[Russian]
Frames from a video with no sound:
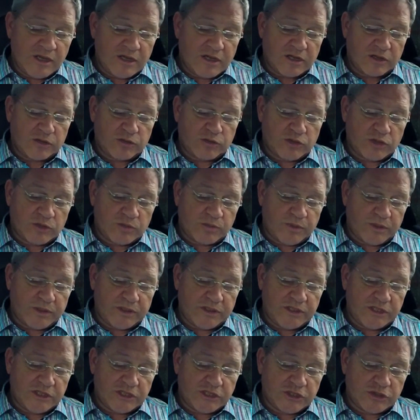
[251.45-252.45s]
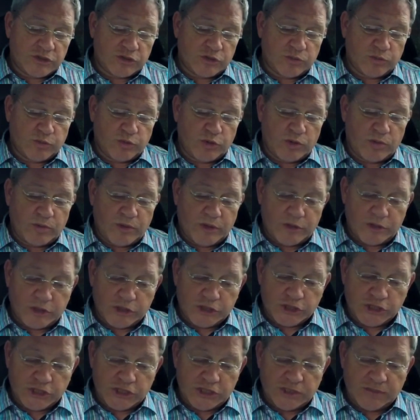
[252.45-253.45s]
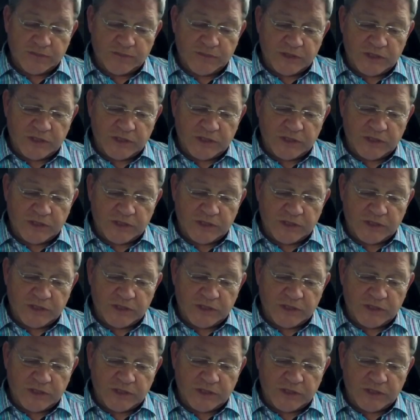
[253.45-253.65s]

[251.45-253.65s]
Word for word: которые поддержат любое мое решение